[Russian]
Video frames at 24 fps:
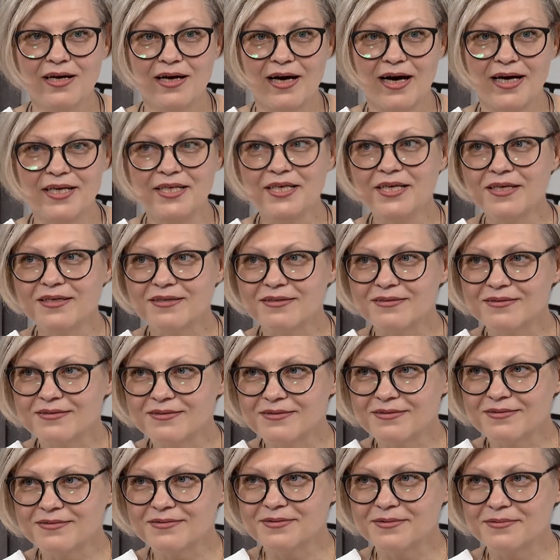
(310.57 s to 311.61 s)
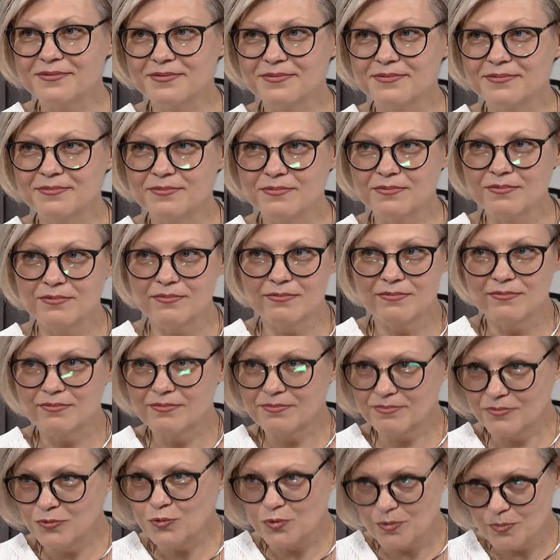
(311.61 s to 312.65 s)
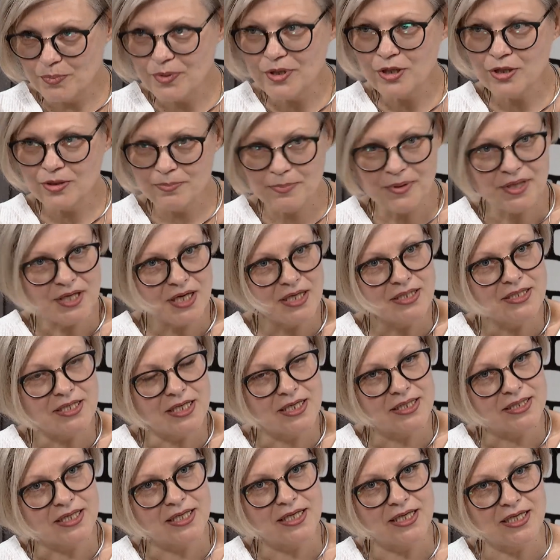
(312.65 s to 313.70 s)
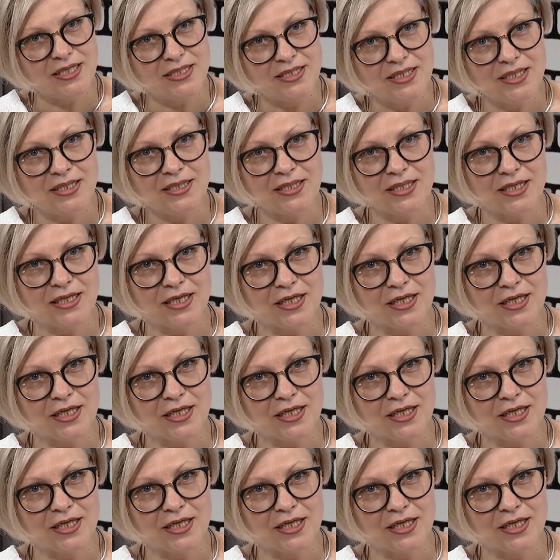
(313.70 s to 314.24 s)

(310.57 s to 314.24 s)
Они Э, ну, и приходили такие детки,